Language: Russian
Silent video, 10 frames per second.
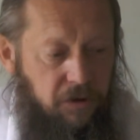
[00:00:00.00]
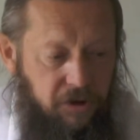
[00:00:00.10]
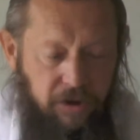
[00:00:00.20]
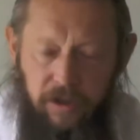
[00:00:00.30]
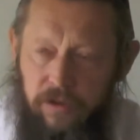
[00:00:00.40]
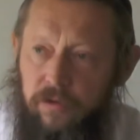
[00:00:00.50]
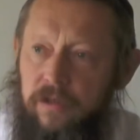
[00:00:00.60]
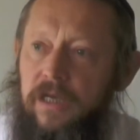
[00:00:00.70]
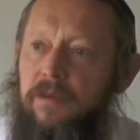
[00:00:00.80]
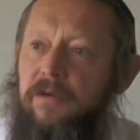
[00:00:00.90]
К сожалению, это
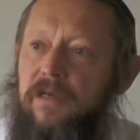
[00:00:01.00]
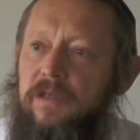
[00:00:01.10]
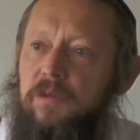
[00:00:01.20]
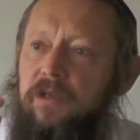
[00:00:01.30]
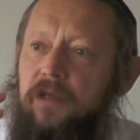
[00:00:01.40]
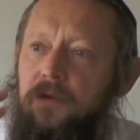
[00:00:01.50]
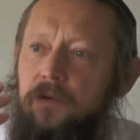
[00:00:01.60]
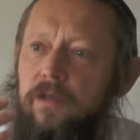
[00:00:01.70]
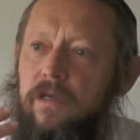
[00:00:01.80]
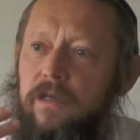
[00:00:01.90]
самое
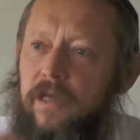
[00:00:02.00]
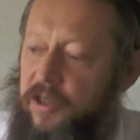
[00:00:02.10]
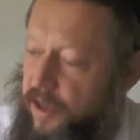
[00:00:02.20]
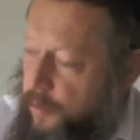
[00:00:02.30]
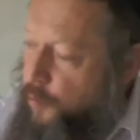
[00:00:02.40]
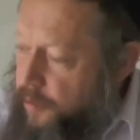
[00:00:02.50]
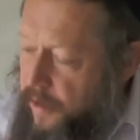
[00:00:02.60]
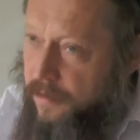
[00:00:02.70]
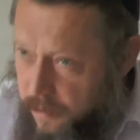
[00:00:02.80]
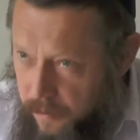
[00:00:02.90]
распространенное наше
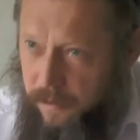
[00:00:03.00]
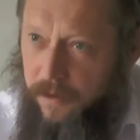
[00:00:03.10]
окунание –